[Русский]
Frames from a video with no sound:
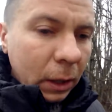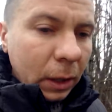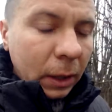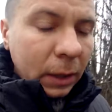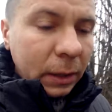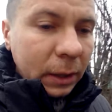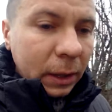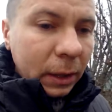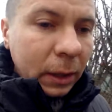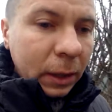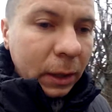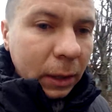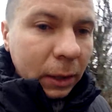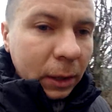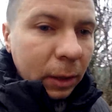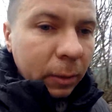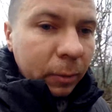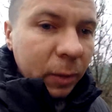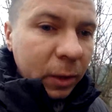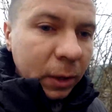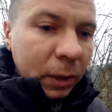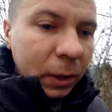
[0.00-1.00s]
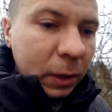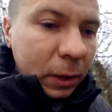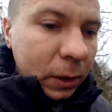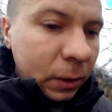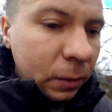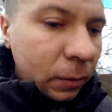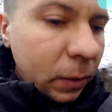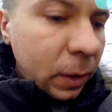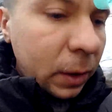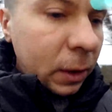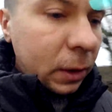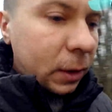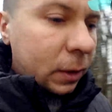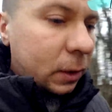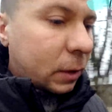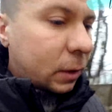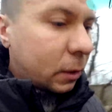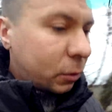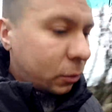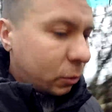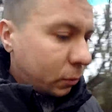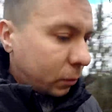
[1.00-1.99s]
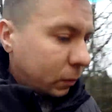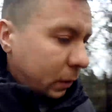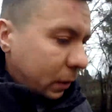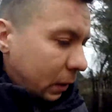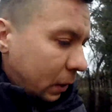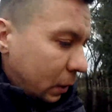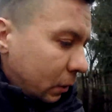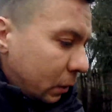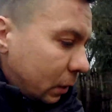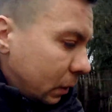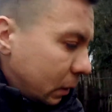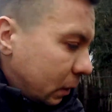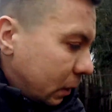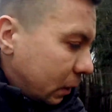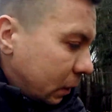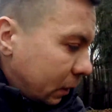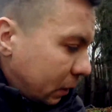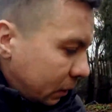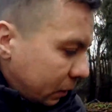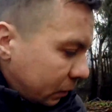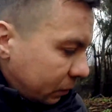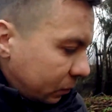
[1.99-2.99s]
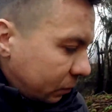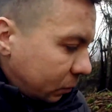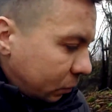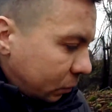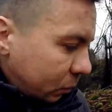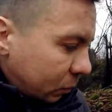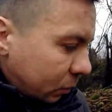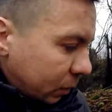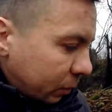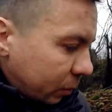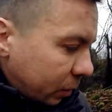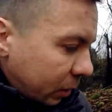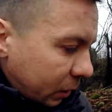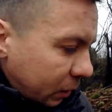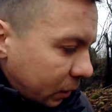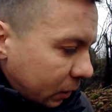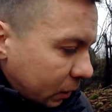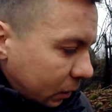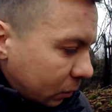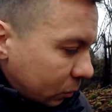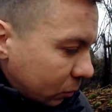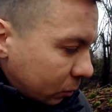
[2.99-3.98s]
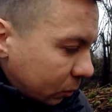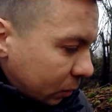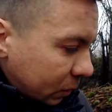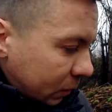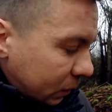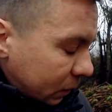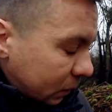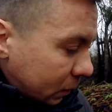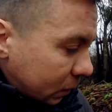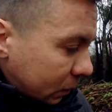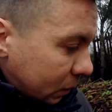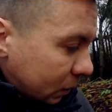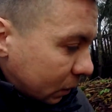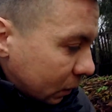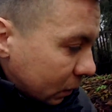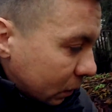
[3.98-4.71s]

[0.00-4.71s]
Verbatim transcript: ходили, когда мы на Коцевеле-то с ночевкой воду набрать надо, умыться.